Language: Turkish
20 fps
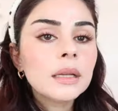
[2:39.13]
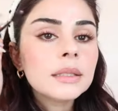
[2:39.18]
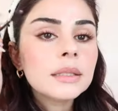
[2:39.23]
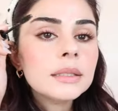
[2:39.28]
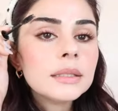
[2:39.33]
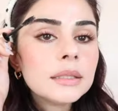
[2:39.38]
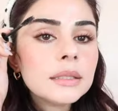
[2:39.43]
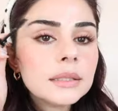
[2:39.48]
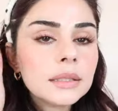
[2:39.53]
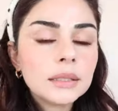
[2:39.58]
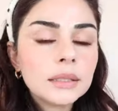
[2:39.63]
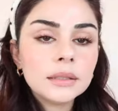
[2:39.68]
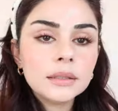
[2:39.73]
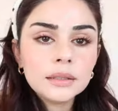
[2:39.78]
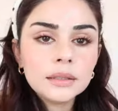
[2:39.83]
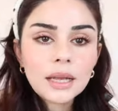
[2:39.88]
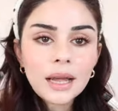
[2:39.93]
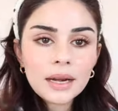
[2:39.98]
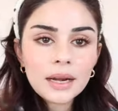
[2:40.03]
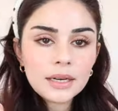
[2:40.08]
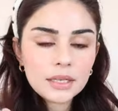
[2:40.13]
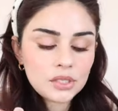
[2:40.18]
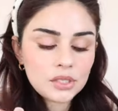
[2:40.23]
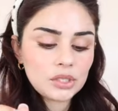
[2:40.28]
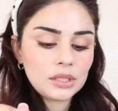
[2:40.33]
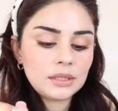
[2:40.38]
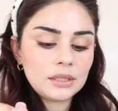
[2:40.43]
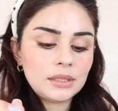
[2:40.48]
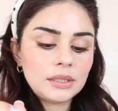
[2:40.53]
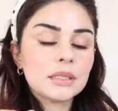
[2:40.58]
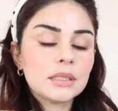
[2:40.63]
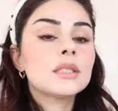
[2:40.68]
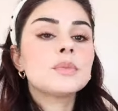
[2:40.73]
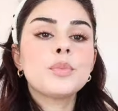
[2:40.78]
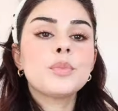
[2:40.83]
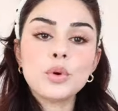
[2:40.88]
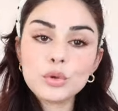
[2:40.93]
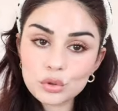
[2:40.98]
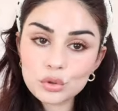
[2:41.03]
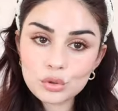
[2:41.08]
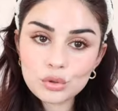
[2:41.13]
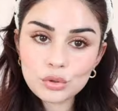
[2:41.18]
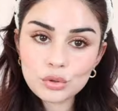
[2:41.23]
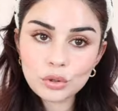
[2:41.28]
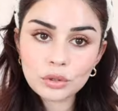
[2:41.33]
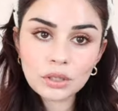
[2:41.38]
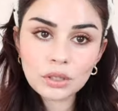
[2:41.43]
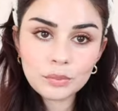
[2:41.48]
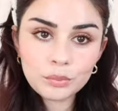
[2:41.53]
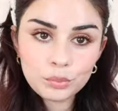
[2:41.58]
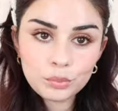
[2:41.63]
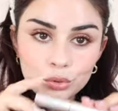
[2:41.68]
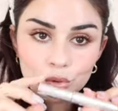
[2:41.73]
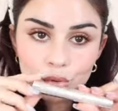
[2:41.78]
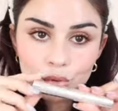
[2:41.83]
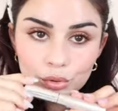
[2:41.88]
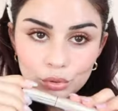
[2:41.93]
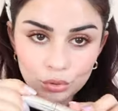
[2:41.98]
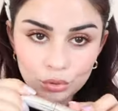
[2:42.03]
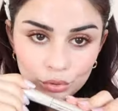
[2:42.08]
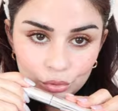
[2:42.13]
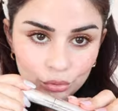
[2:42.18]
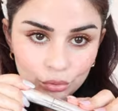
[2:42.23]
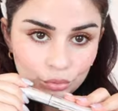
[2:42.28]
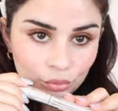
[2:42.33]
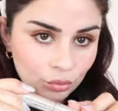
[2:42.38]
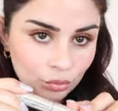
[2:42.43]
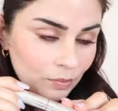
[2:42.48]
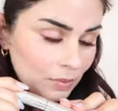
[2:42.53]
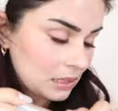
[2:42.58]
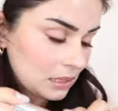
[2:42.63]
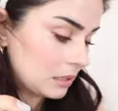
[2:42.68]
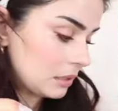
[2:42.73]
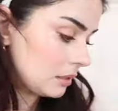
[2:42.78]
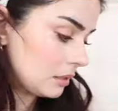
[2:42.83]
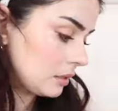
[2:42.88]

sizin yerleştirdiğiniz pozisyonda bütün gün durmasını